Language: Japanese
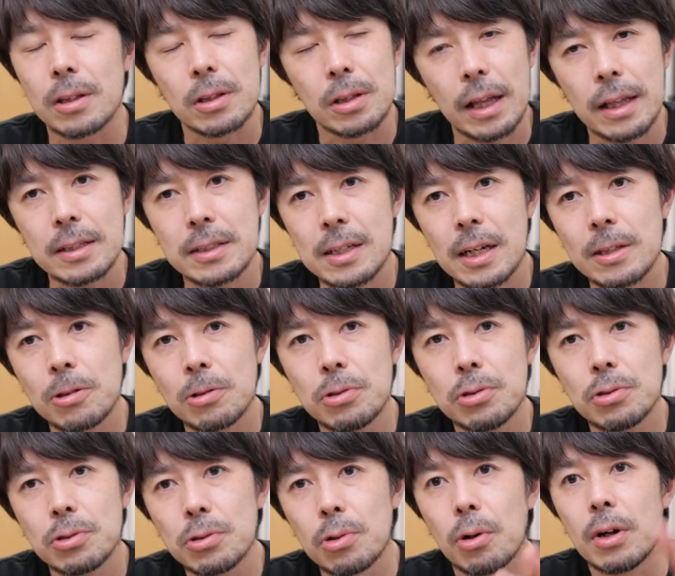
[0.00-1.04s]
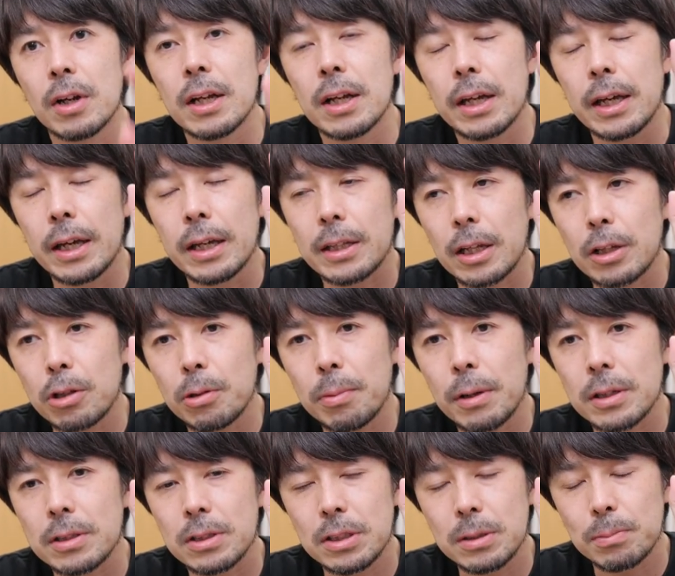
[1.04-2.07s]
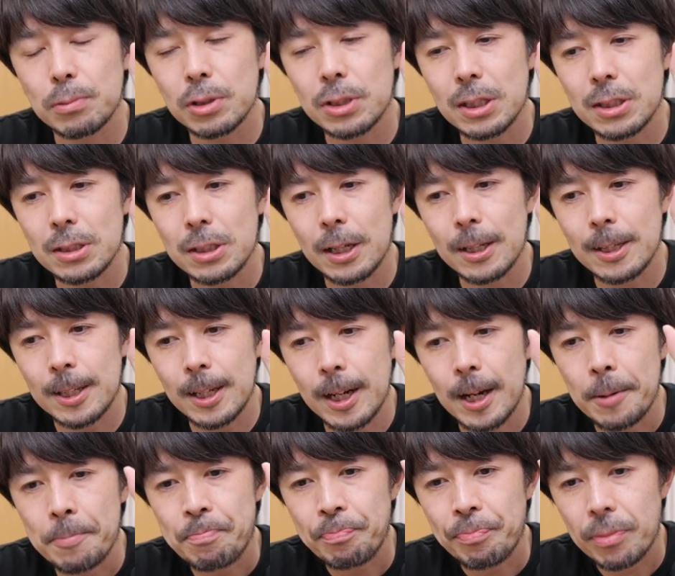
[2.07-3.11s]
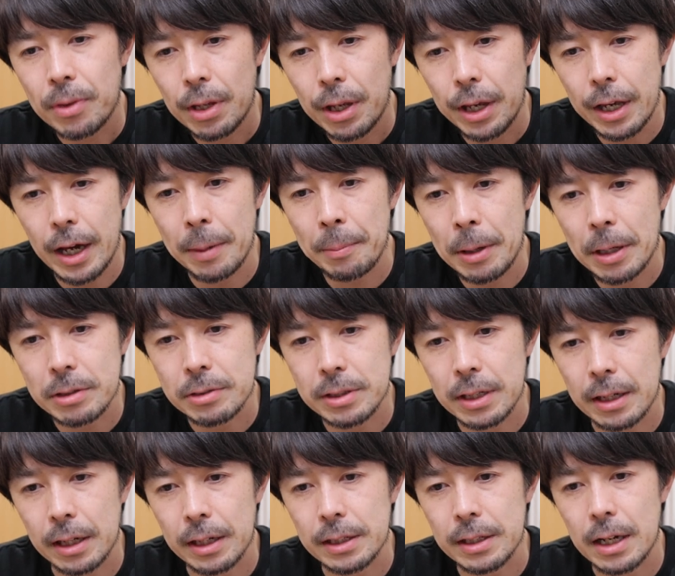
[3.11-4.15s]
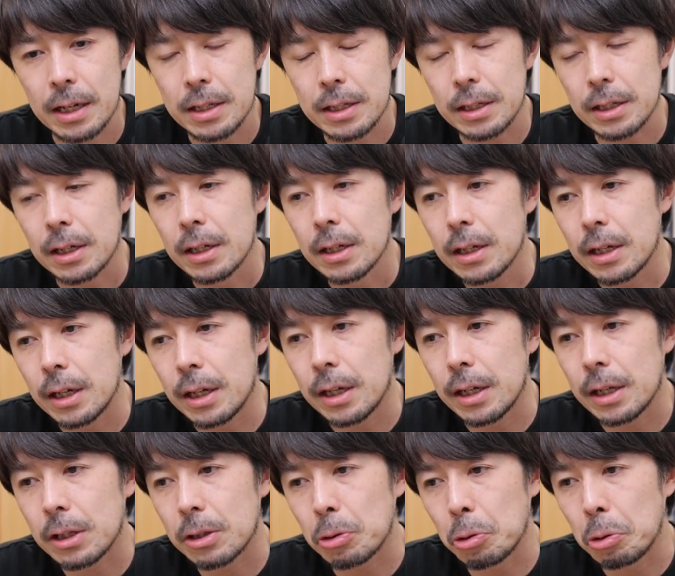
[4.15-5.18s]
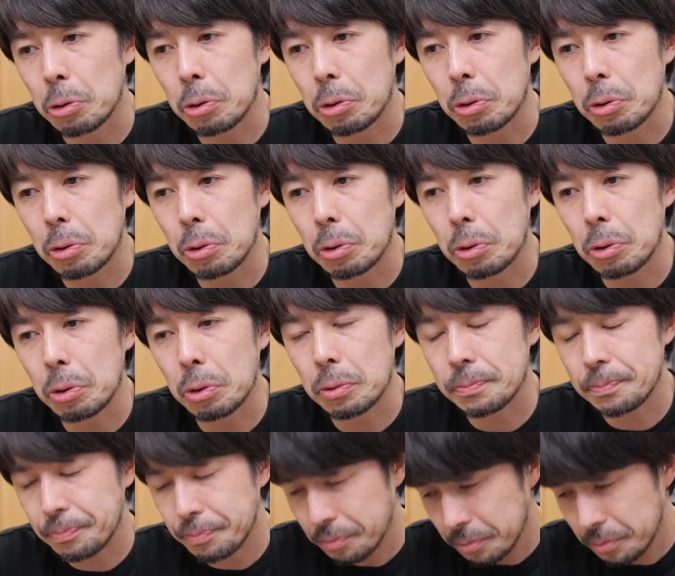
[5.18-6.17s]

なぜかというと、えー、例えば人物撮影だったらヘアメイクさんがいたり、えーと